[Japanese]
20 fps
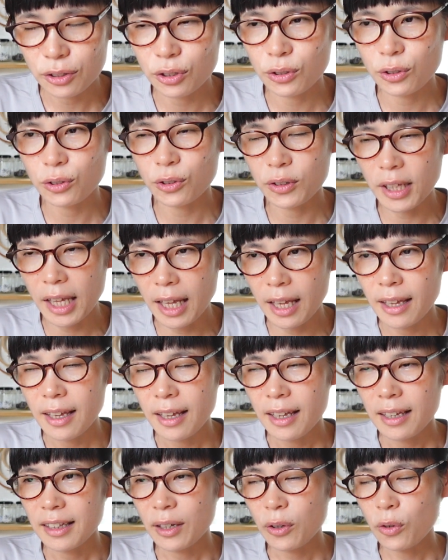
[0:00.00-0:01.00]
ということで、
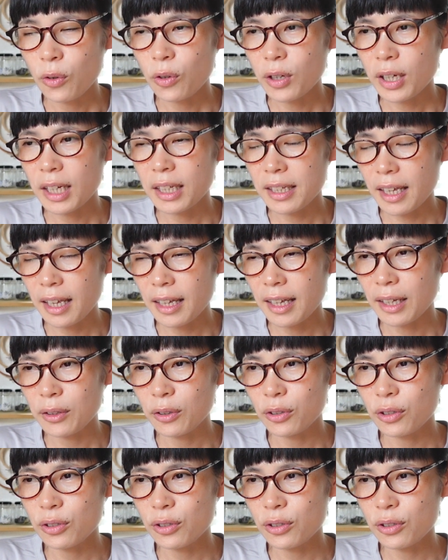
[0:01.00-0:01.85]
で今回ね、あの、